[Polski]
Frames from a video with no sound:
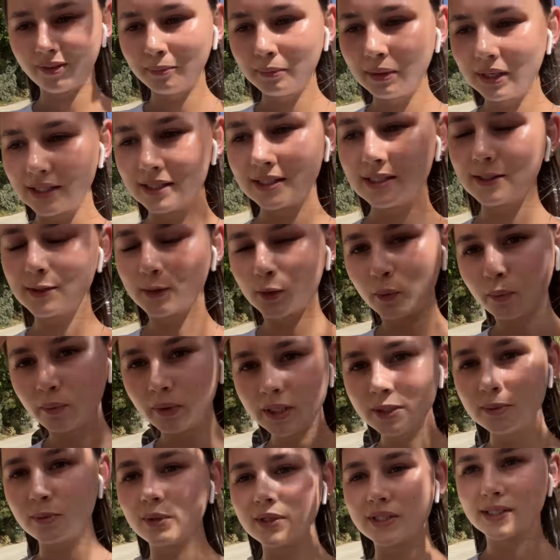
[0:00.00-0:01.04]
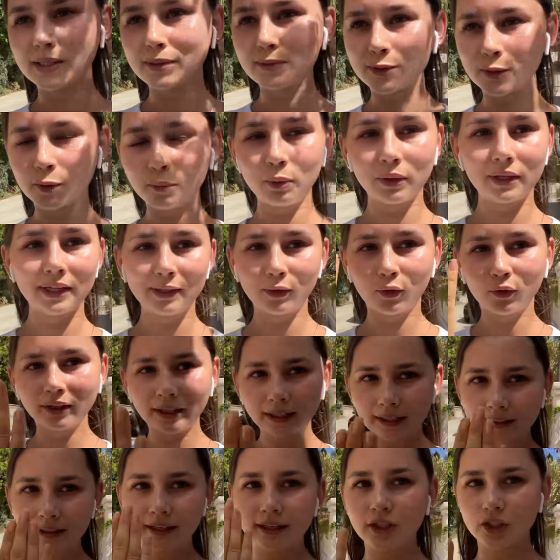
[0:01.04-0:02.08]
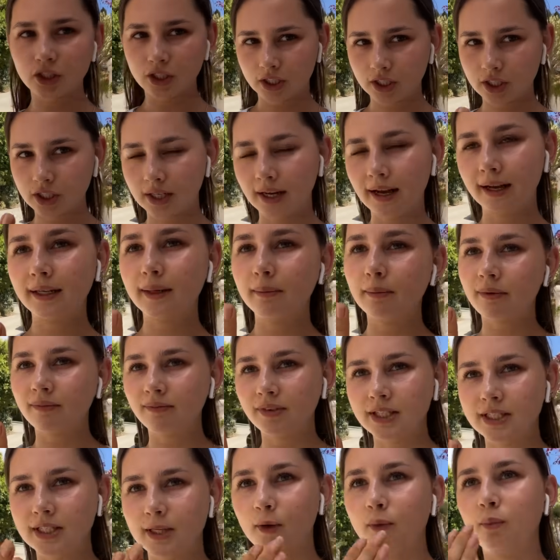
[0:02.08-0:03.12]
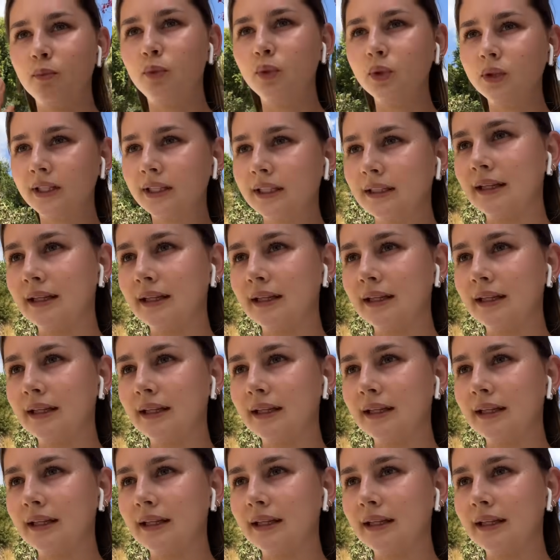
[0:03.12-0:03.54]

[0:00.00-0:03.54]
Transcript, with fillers: mi jest się skupić, bo jestem skupiona tylko na jednej rzeczy, a nie mam, wiecie, komputer,